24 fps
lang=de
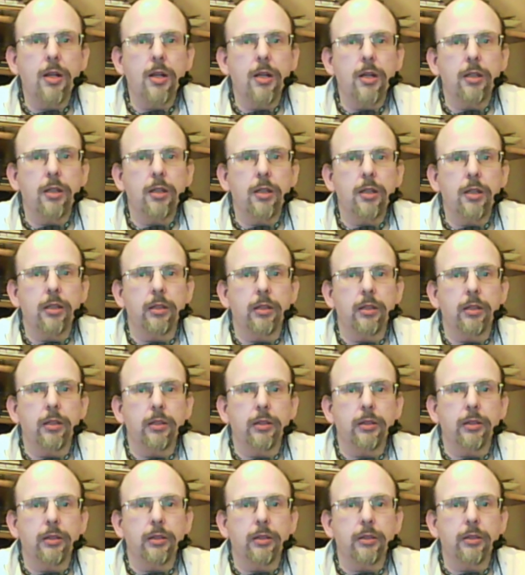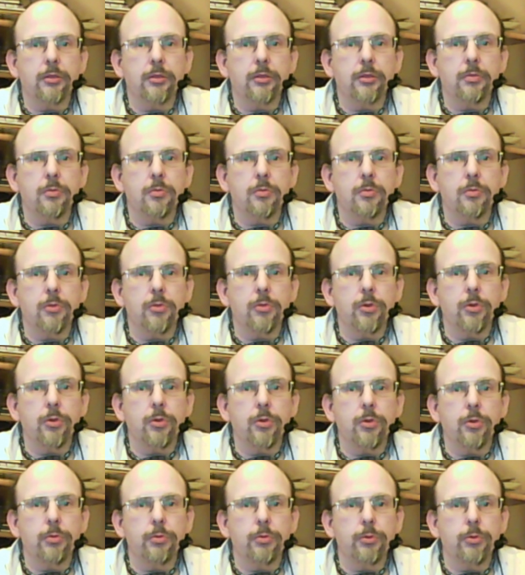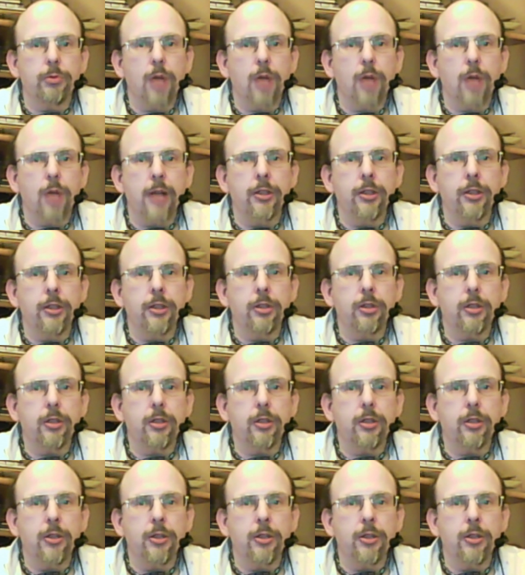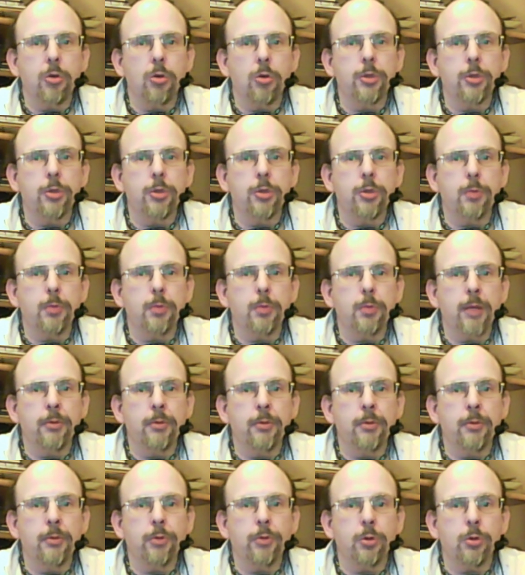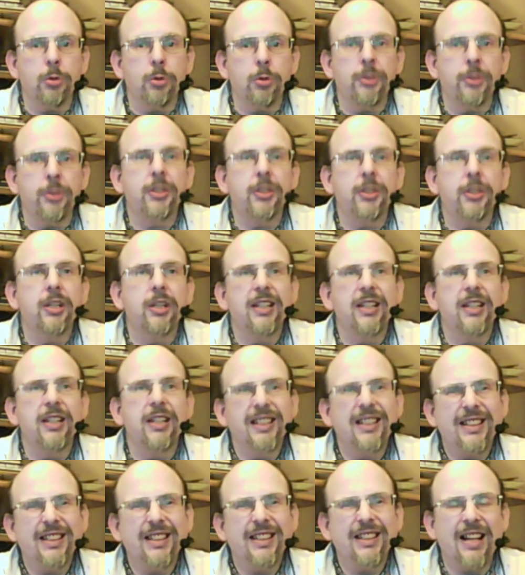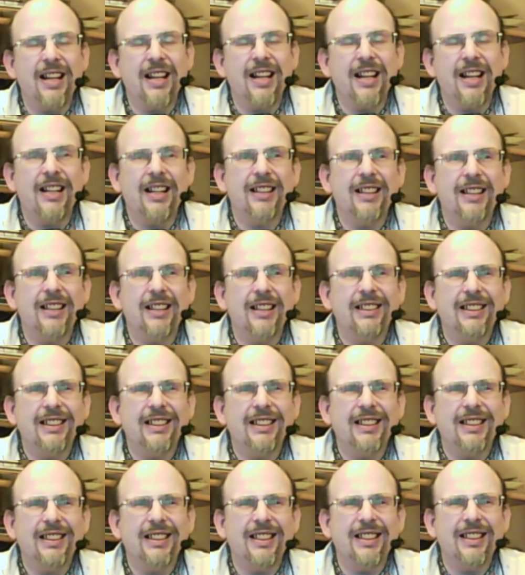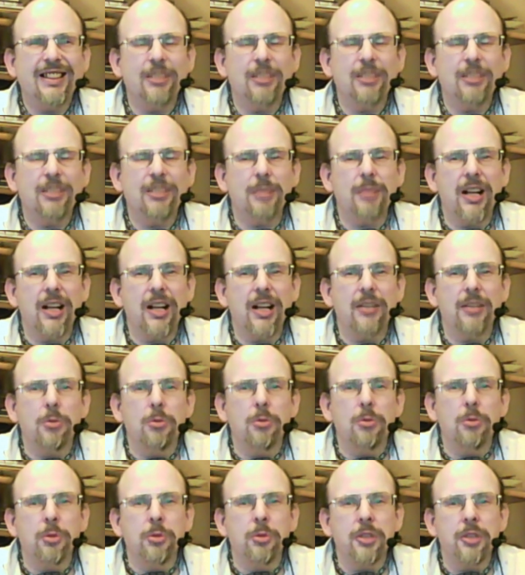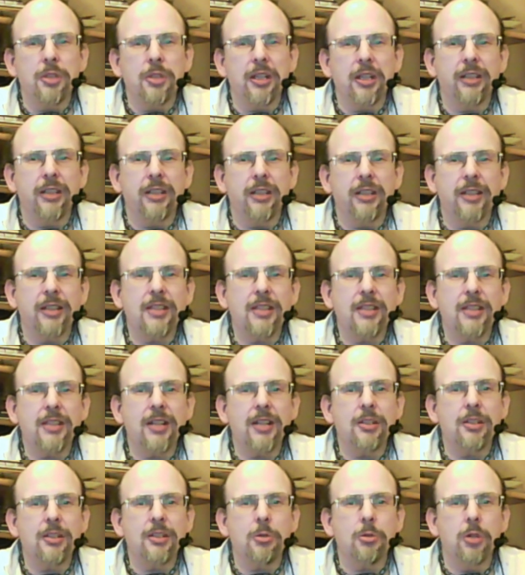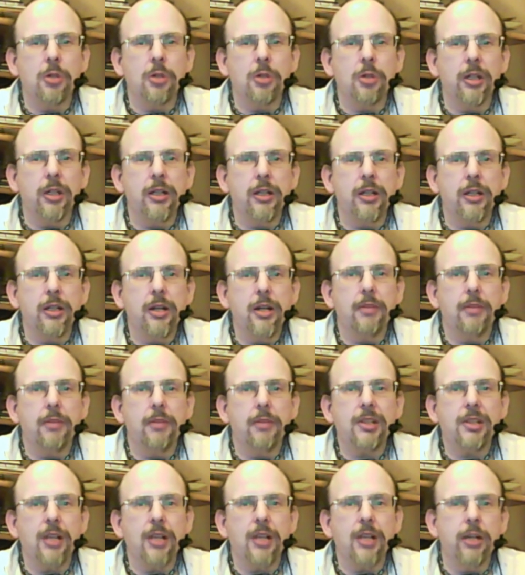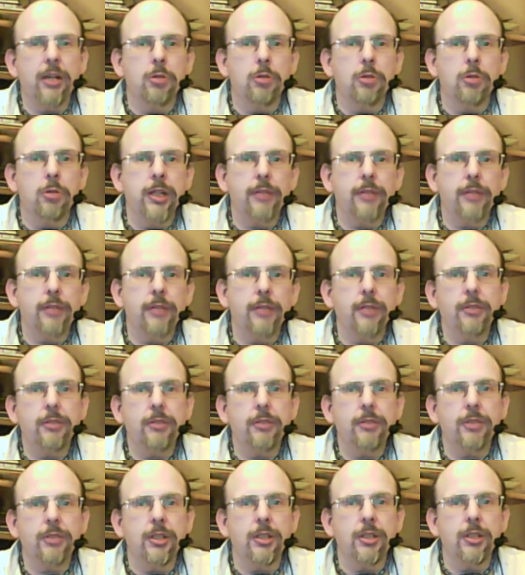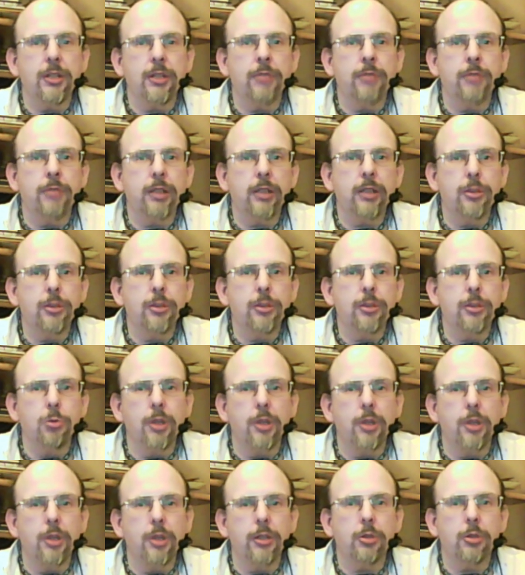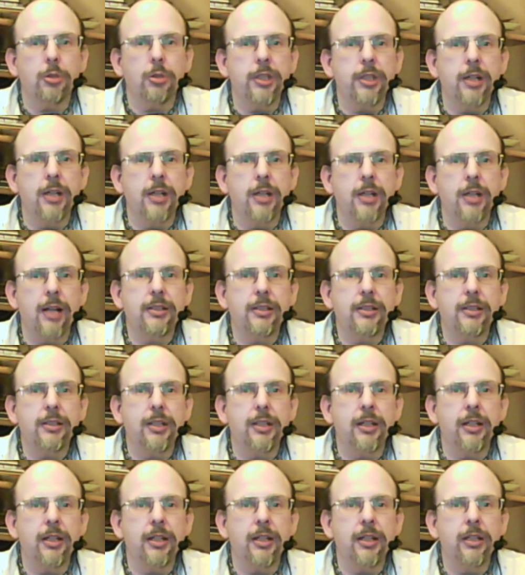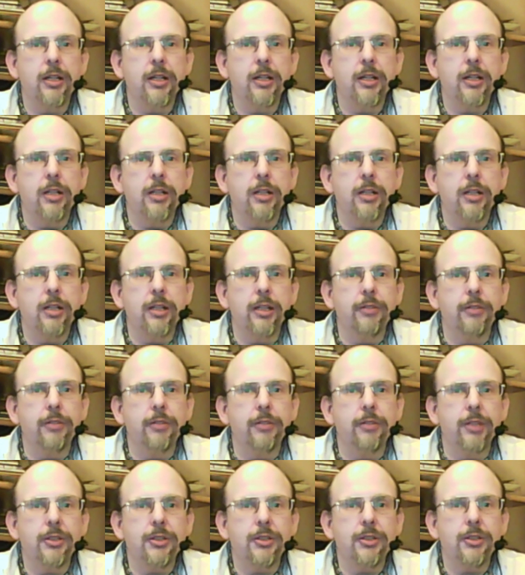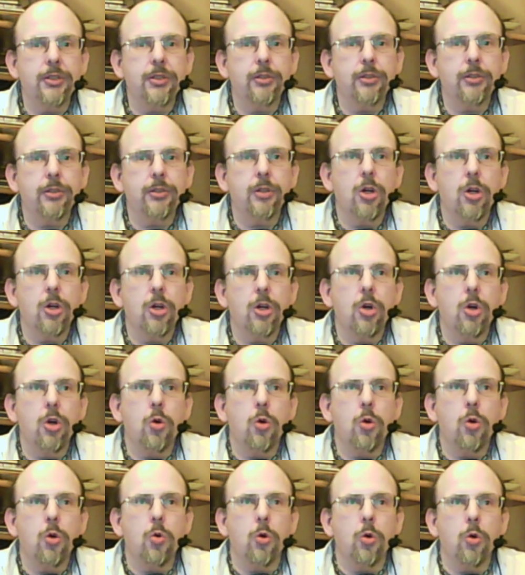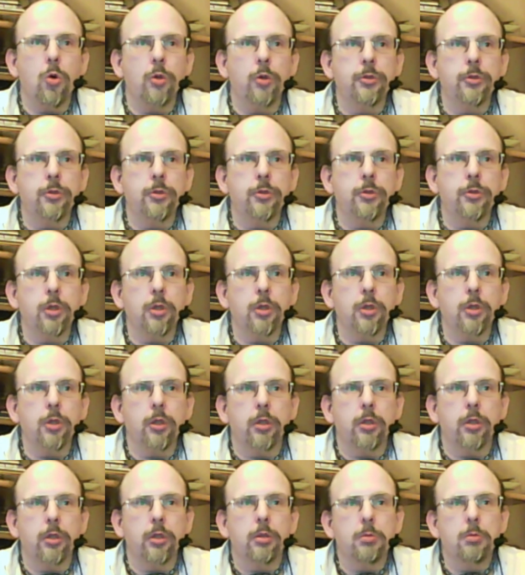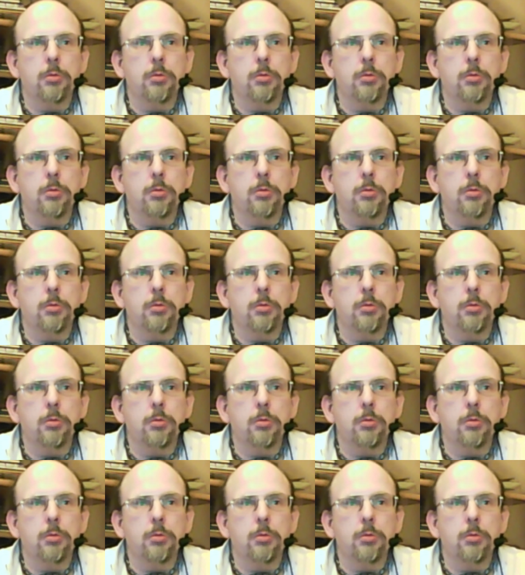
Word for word: äh, keine, keine großen Probleme für uns. Ja, und äh, das also, äh, was da reguliert wird, sind dann wirklich nur nikotinhaltige Liquids und äh,